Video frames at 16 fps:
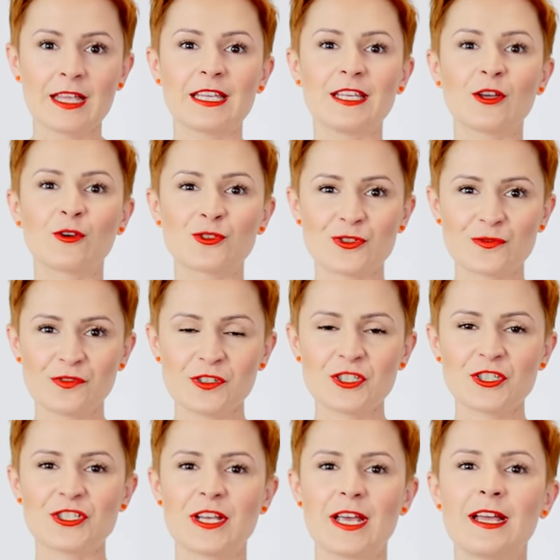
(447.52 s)
I
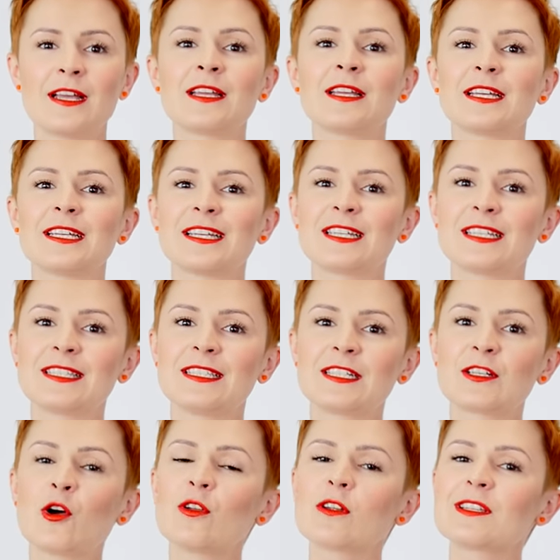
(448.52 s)
oczywiście, e,
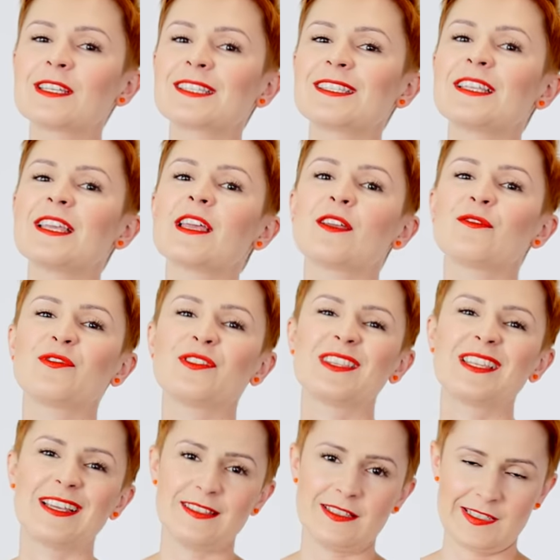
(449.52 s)
gdy kolor jest
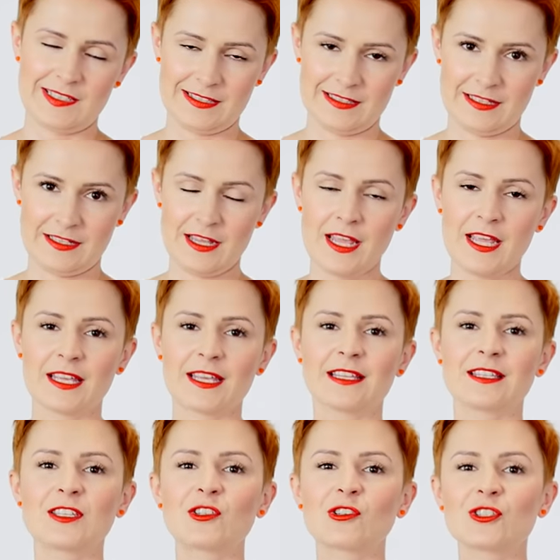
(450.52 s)
nieewidentny,
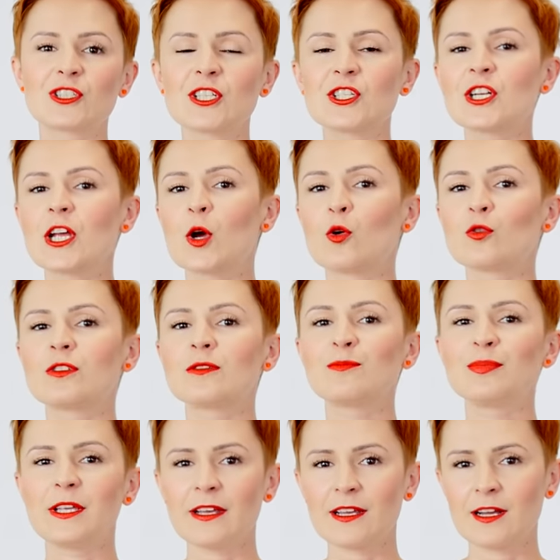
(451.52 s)
kiedy troszeczkę
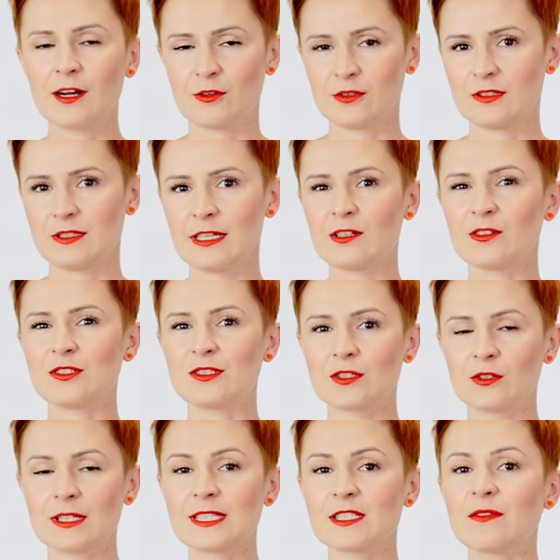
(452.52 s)
odbiega od tego,
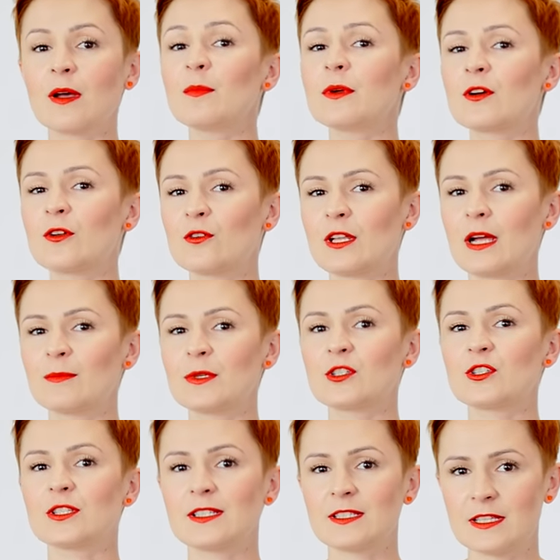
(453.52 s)
co nazywamy kolorami
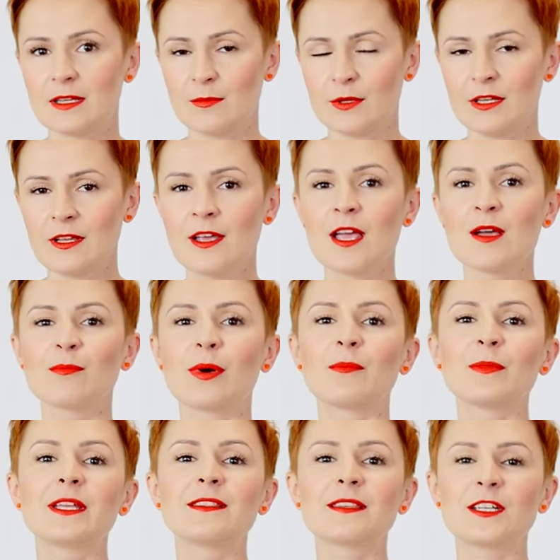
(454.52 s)
czystymi,
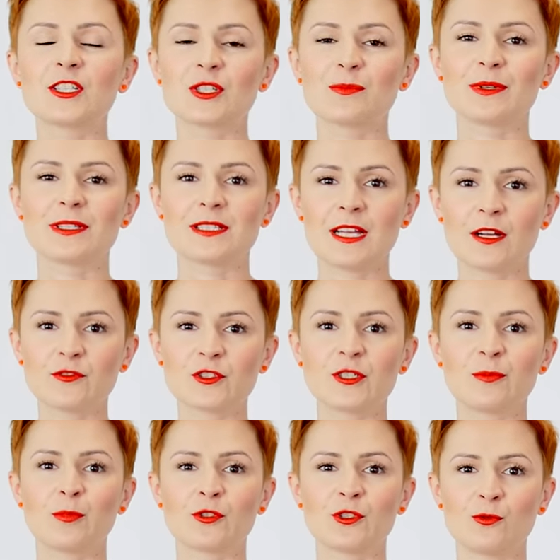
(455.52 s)
pamiętaj, żeby
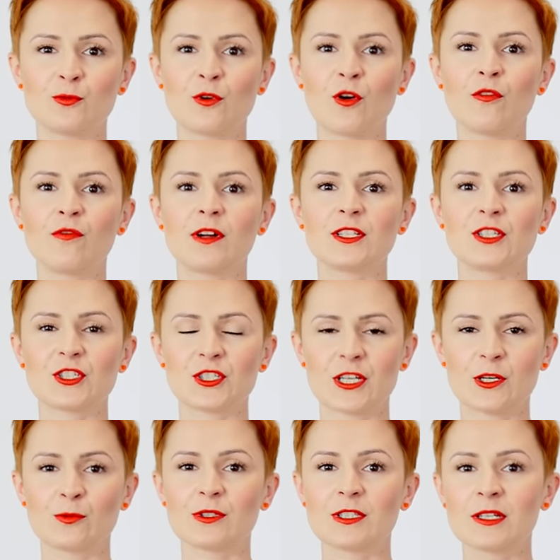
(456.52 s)
zawsze posiłkować
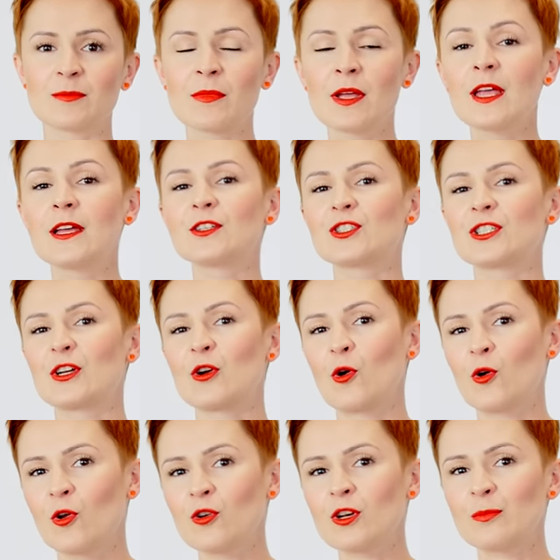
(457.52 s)
się tym, że
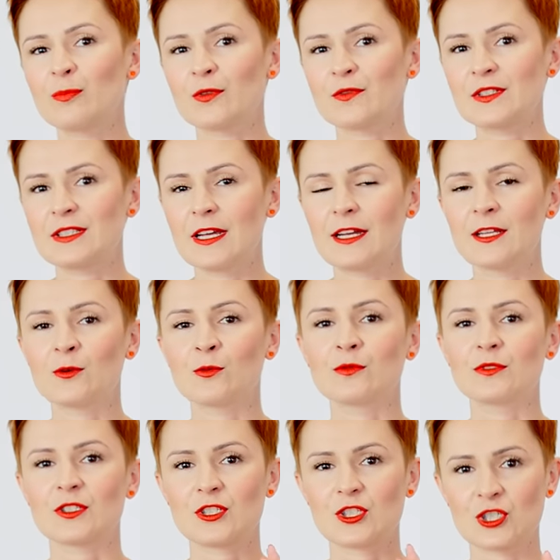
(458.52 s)
kolory powstają
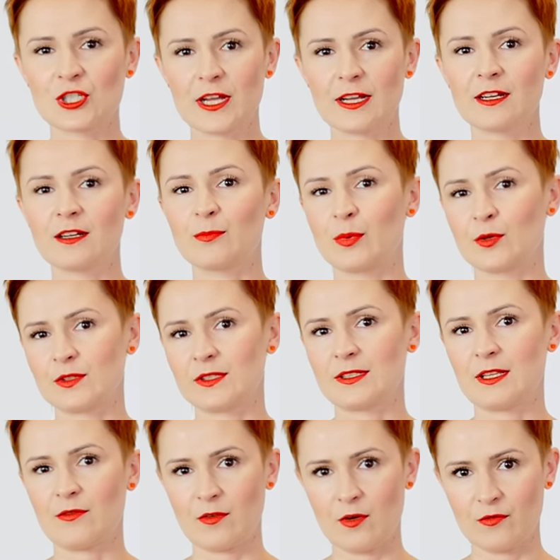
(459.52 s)
z trzech
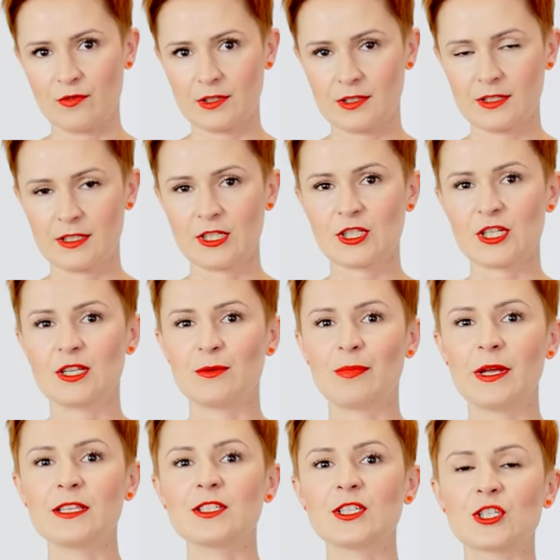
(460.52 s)
podstawowych. Jeżeli
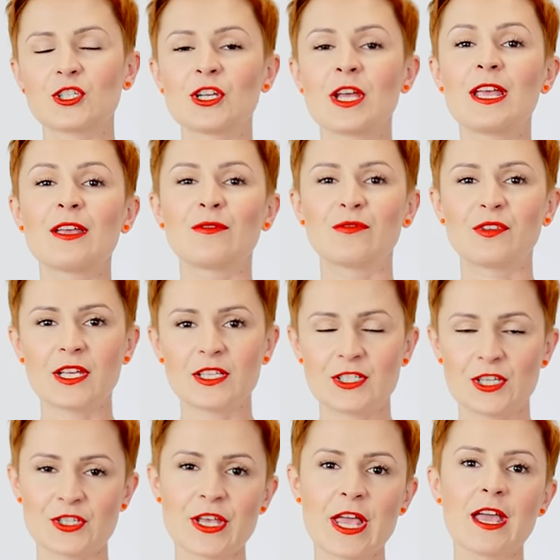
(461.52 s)
będziesz
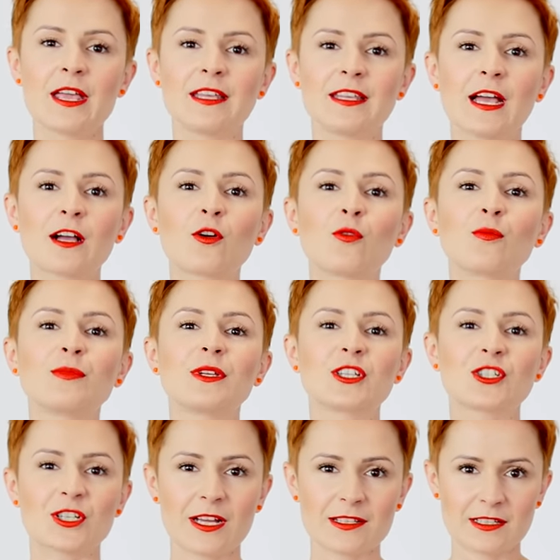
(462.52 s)
wiedzieć, jaką
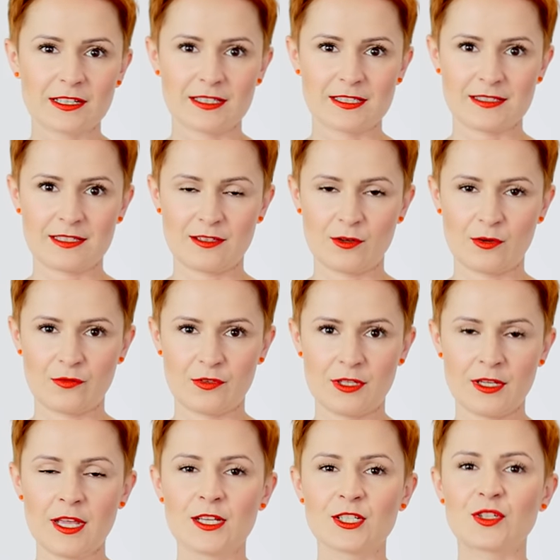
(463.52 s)
mieszankę
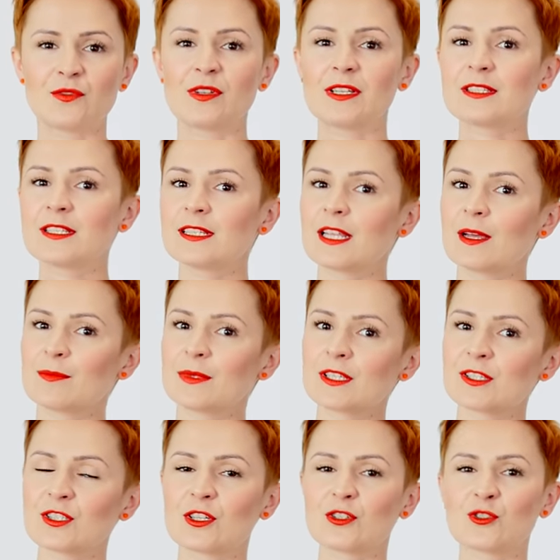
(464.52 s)
stanowi, czy więcej tam
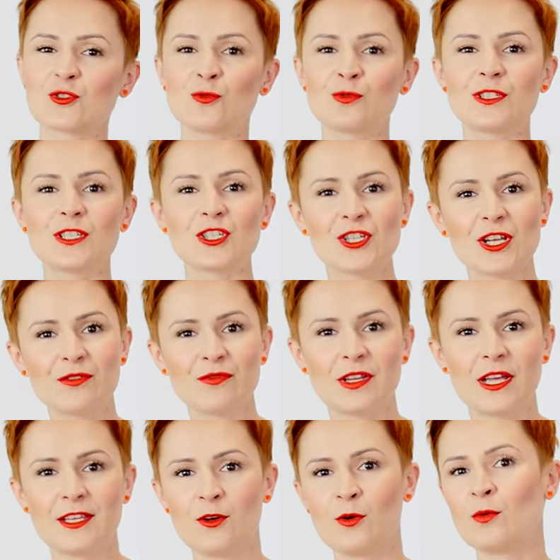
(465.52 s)
jest żółci z
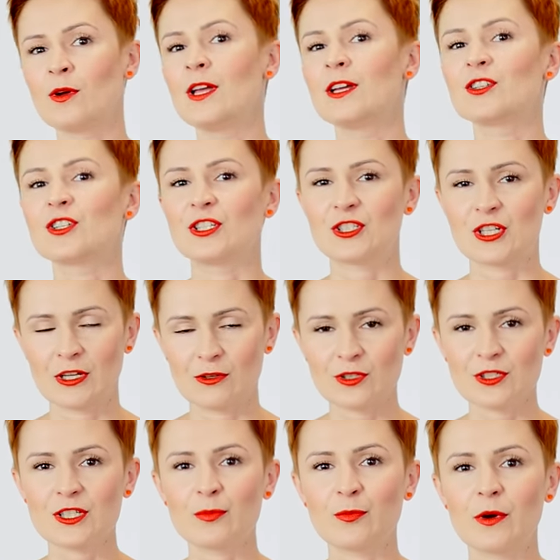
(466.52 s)
czerwienią, czyli
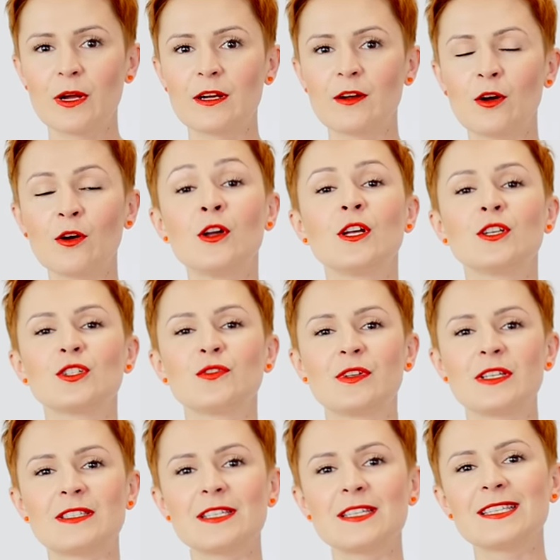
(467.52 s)
czegoś ciepłego, czy
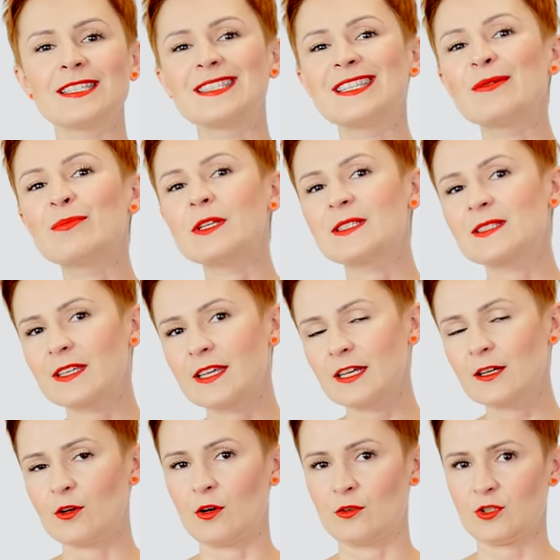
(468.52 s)
więcej jest
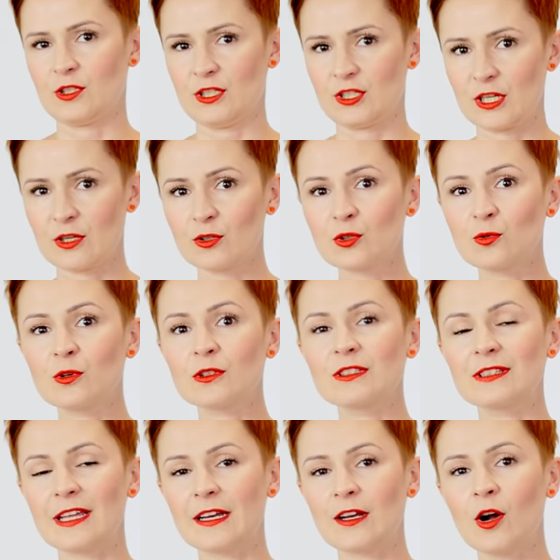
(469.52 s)
niebieskiego, czyli czegoś
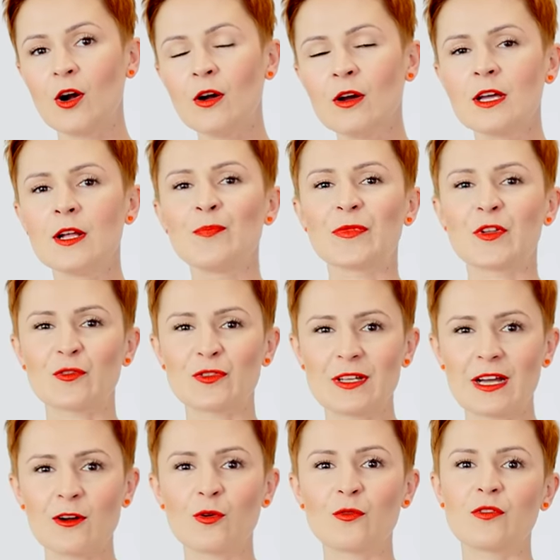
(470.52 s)
chłodnego, to
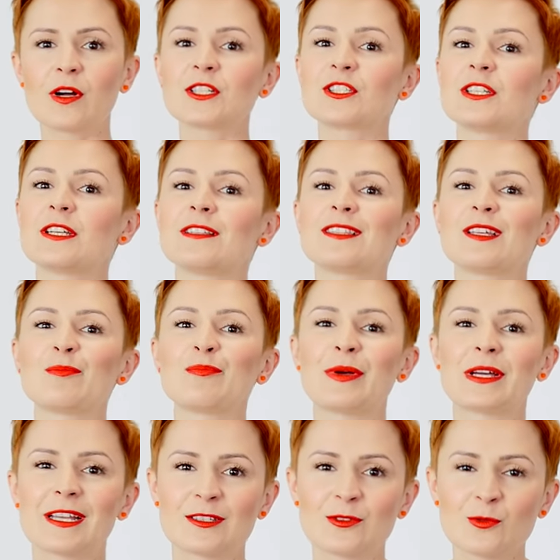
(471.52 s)
taką właśnie
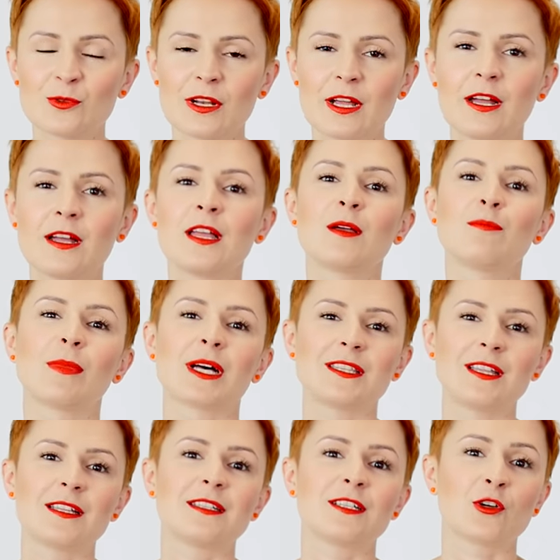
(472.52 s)
temperaturę ma
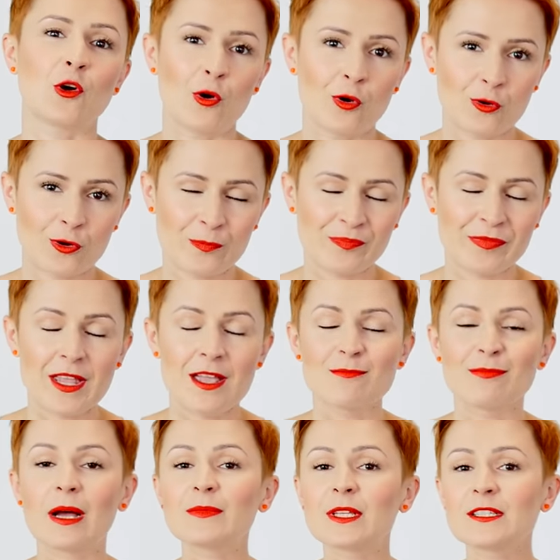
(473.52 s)
dany kolor.
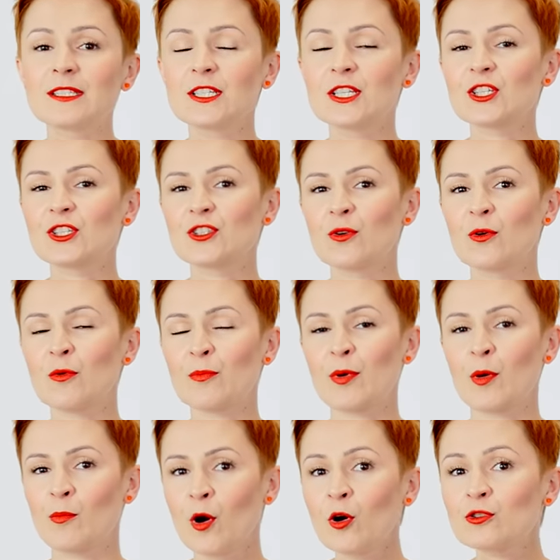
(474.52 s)
Mam nadzieję, że to
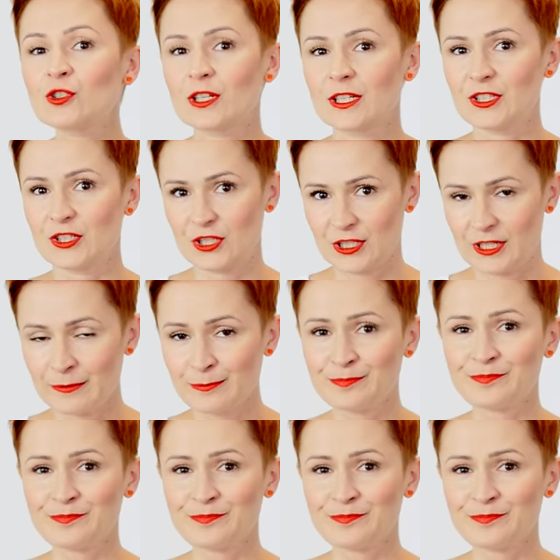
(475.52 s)
pomoże Ci